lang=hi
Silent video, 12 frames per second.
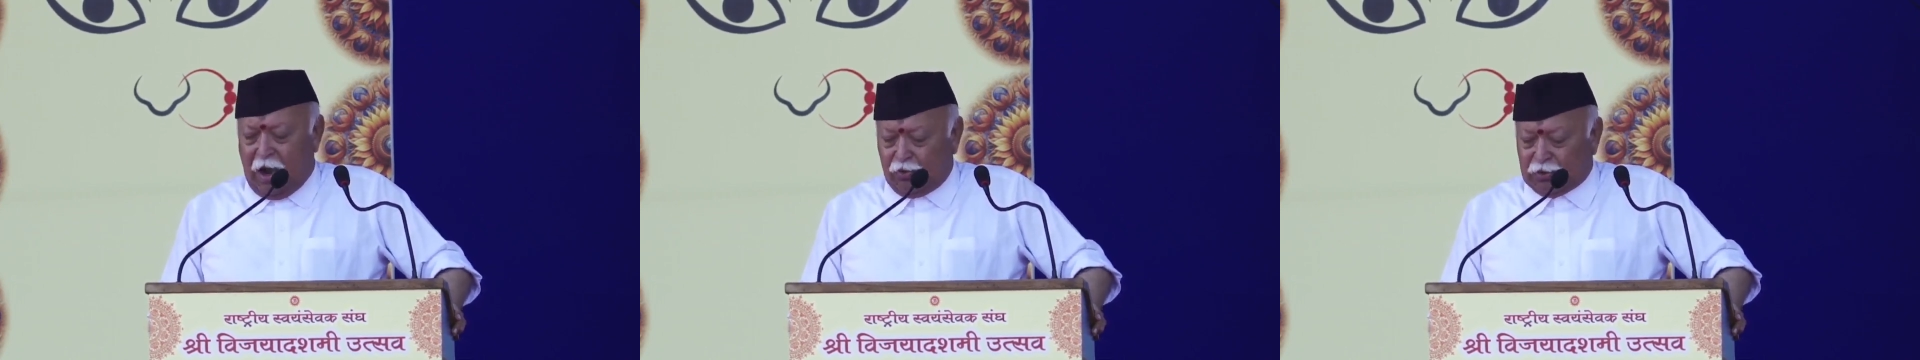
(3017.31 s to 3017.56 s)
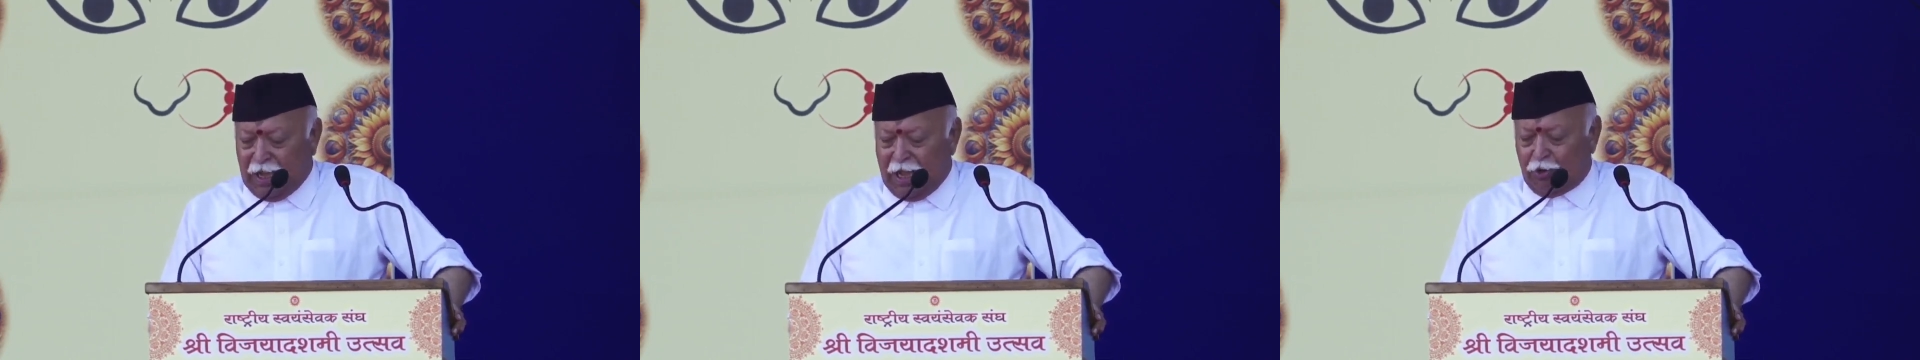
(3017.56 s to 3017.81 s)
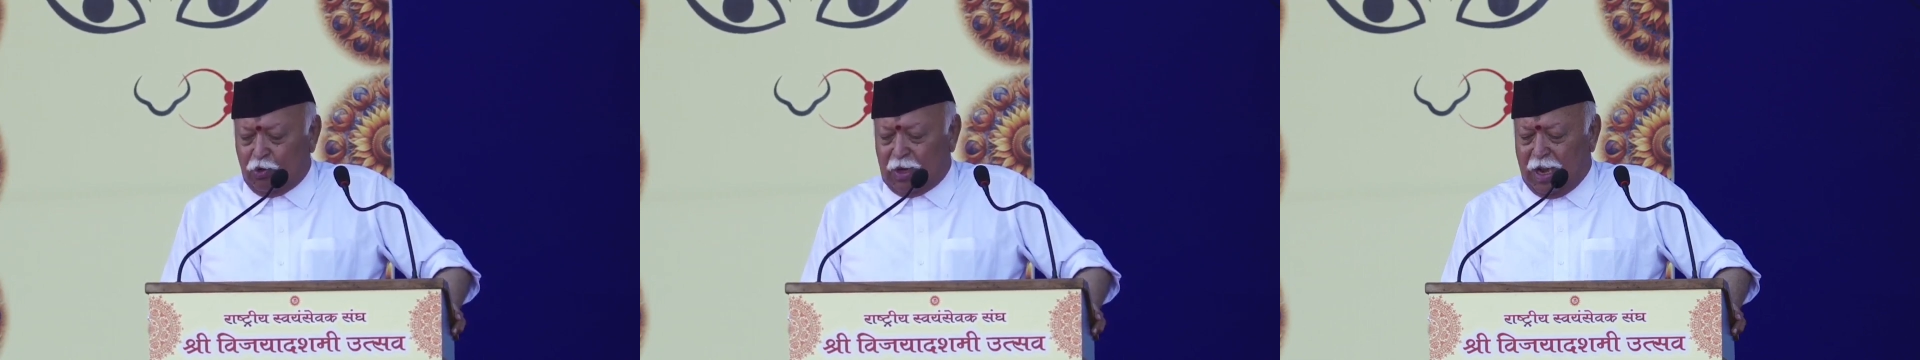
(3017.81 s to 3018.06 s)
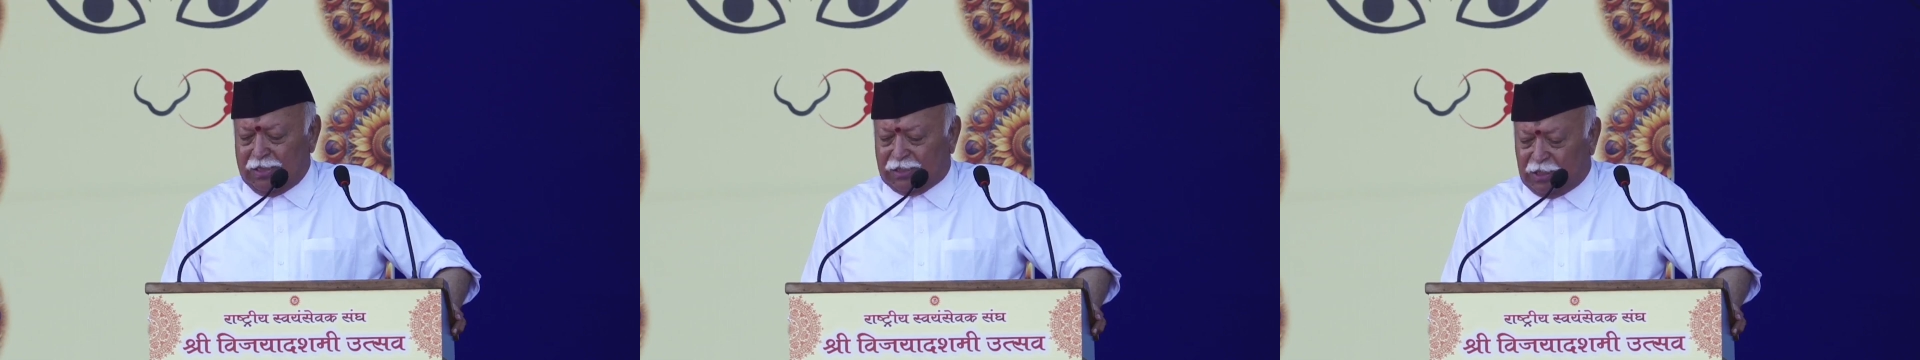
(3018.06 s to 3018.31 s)
अवतारों
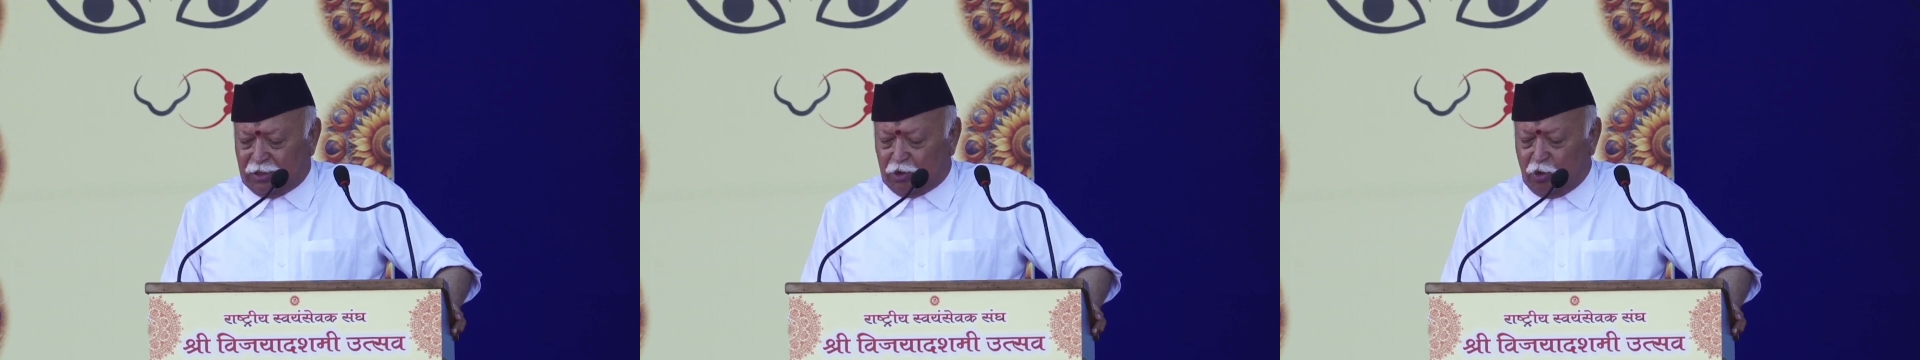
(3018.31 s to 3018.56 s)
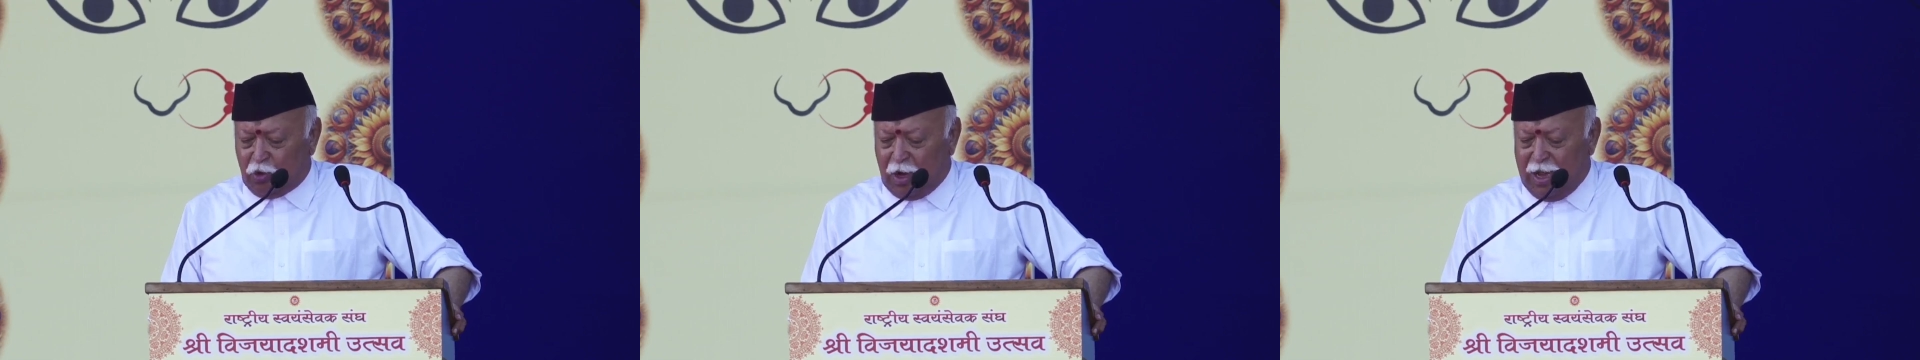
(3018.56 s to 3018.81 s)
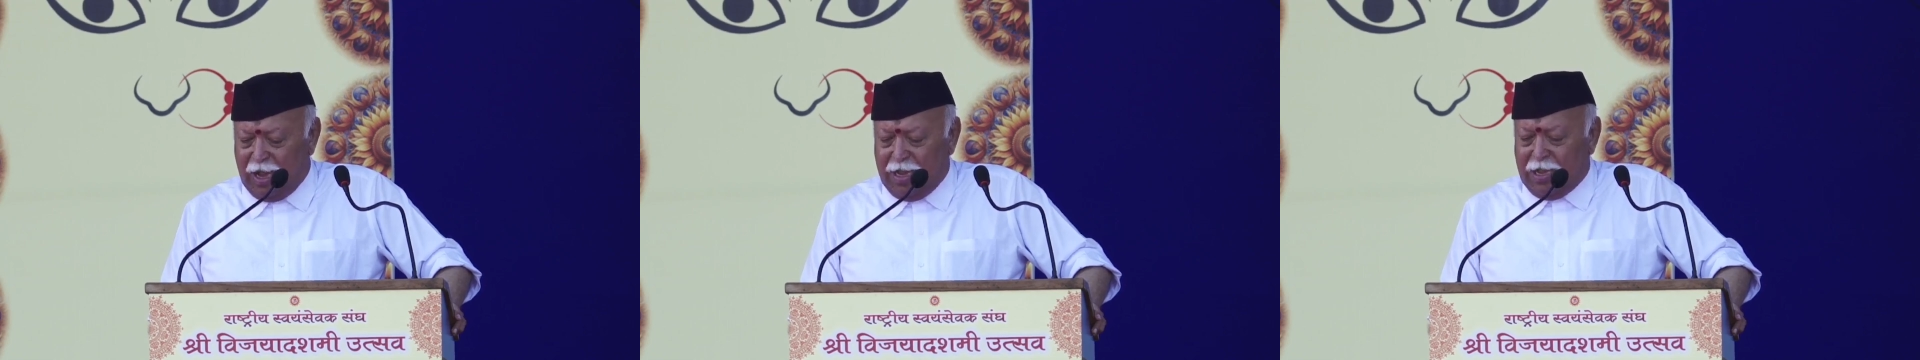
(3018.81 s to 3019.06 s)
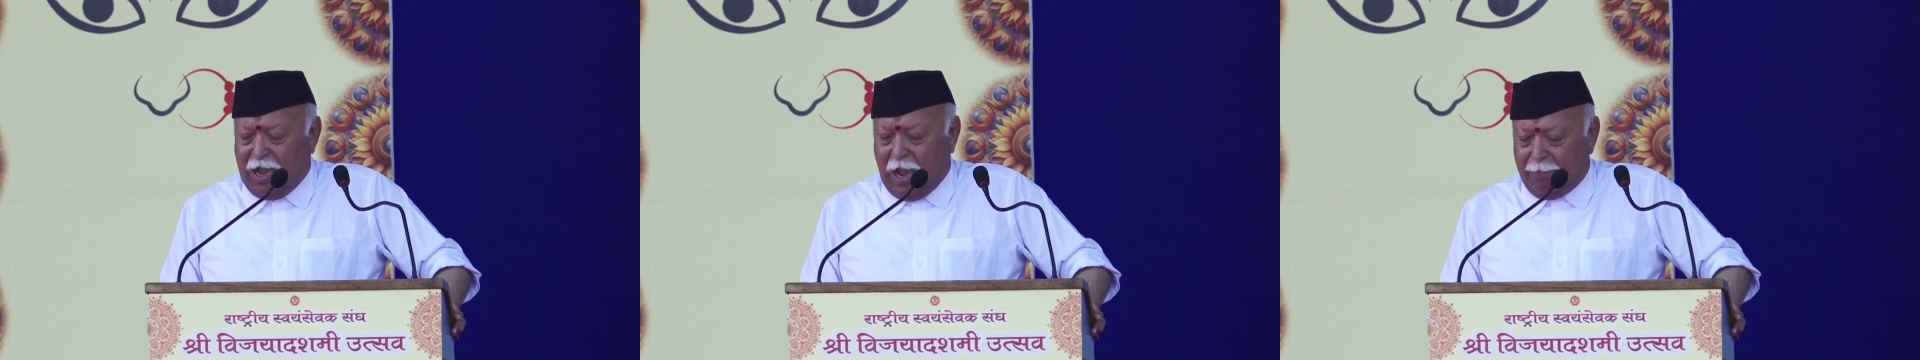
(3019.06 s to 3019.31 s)
का संतों का
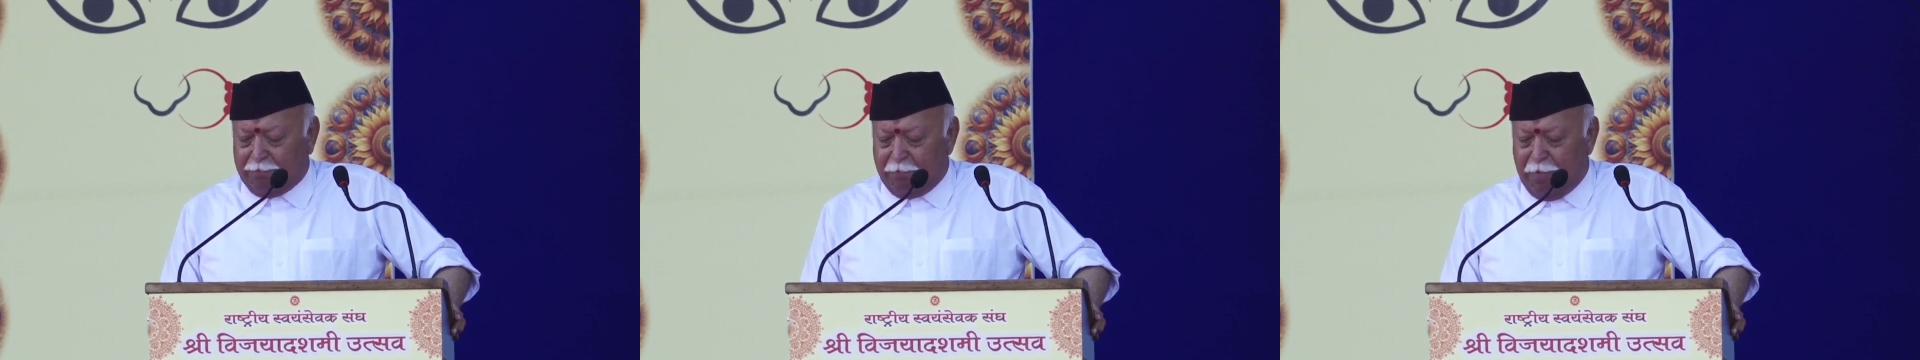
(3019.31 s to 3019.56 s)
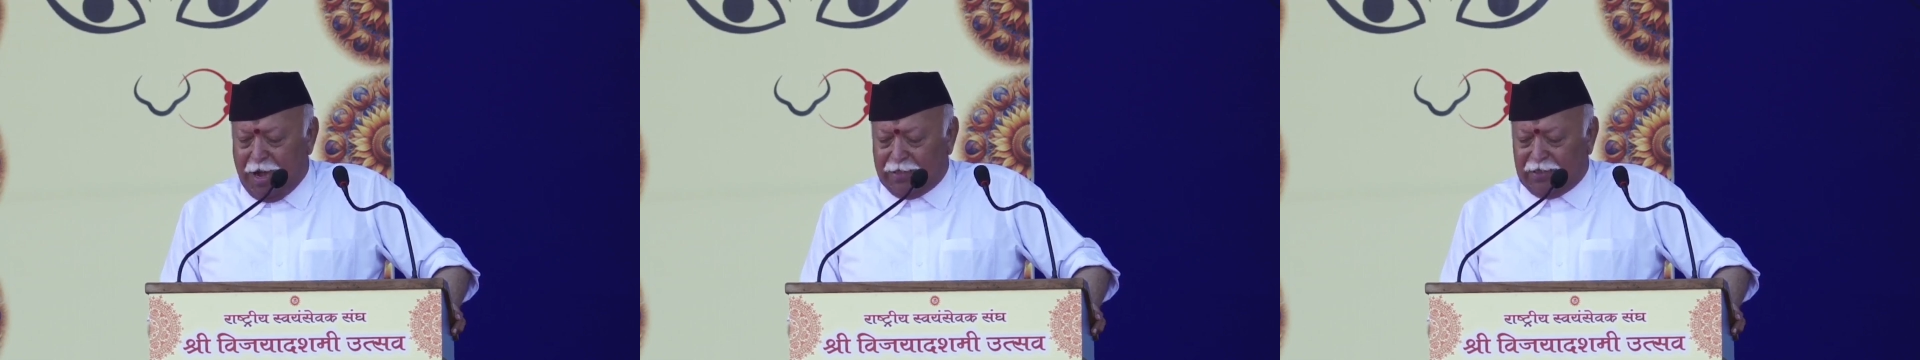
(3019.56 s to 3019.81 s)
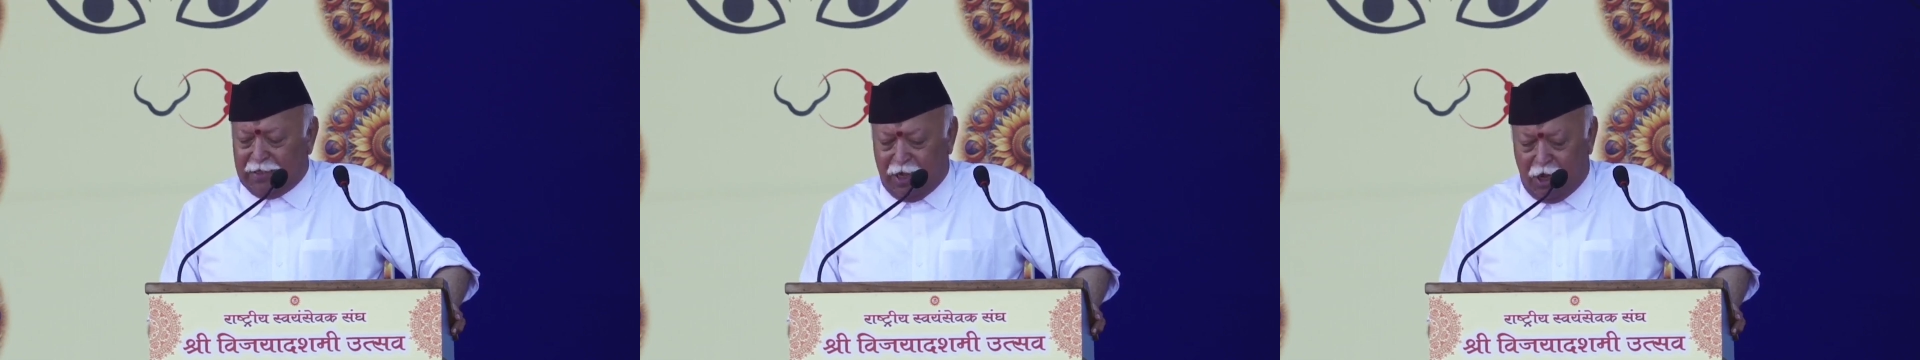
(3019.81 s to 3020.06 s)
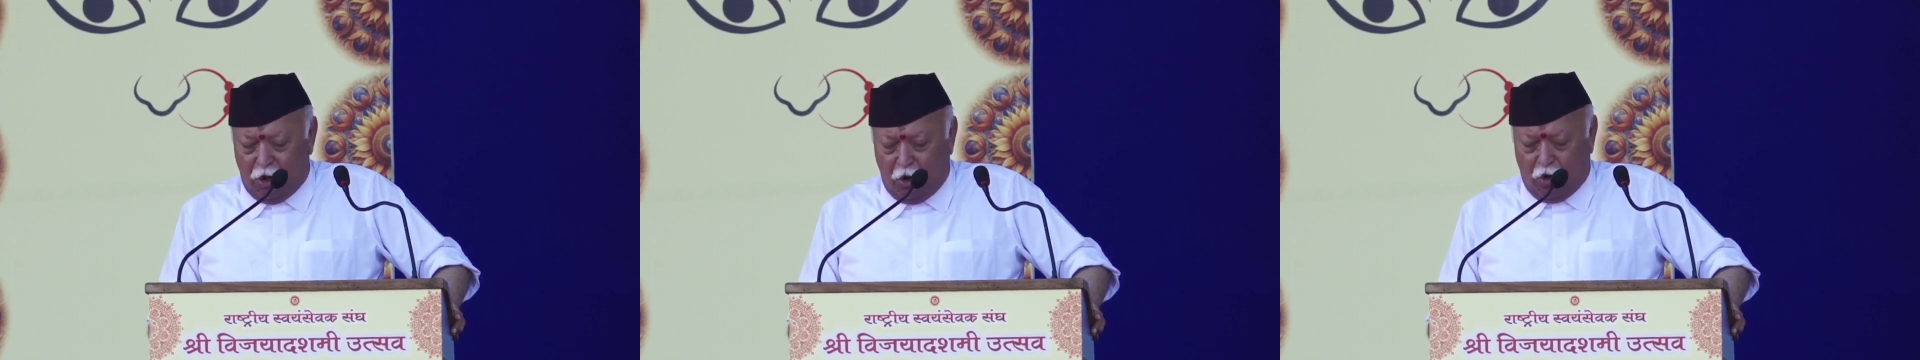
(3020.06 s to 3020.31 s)
अपमान
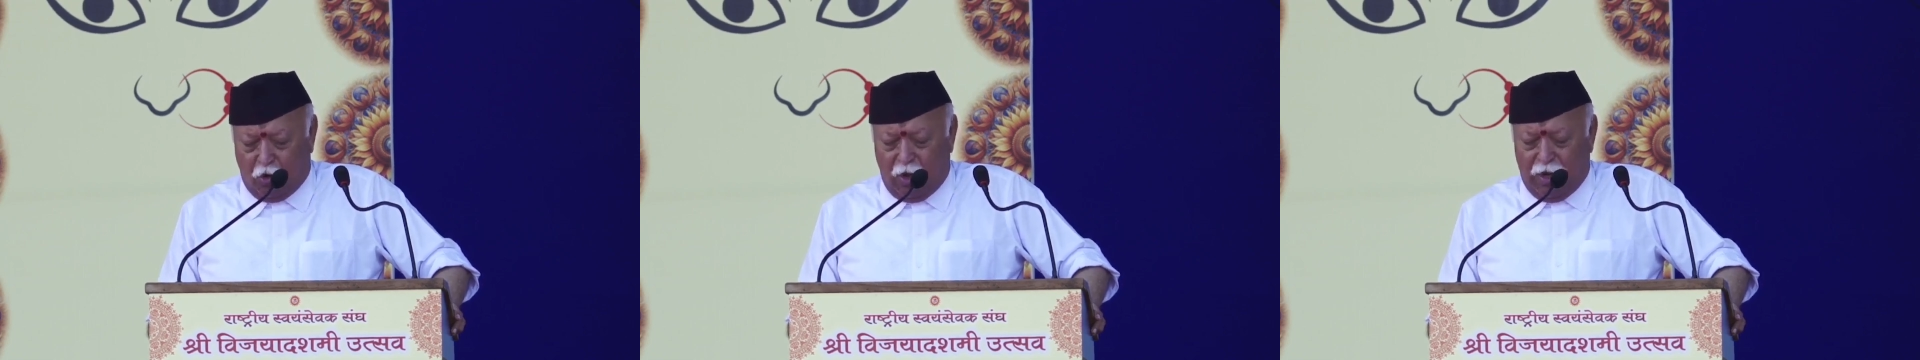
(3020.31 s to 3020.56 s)
न हो